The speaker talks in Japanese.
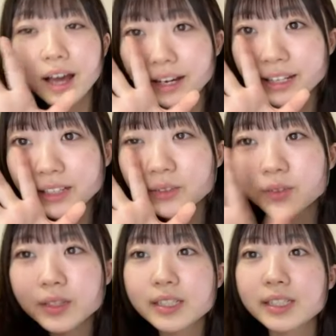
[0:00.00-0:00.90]
ありが
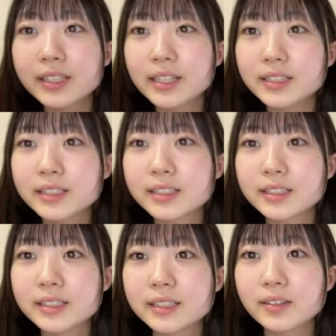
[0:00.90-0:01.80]
とう嬉しいで
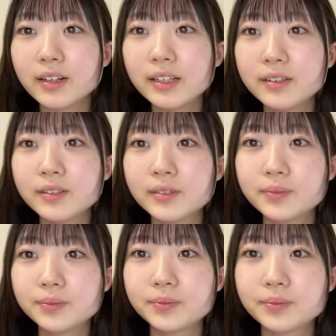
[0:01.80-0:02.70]
すおはよう
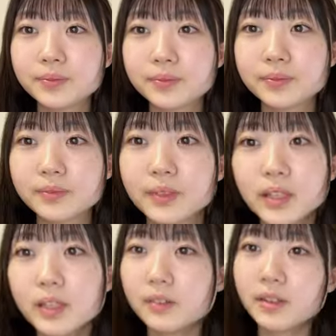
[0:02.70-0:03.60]

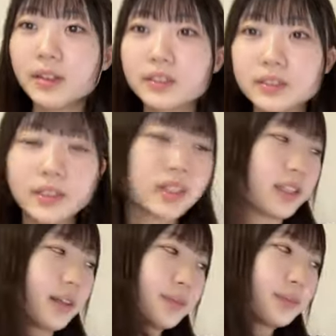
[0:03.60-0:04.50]
お腹空いてきた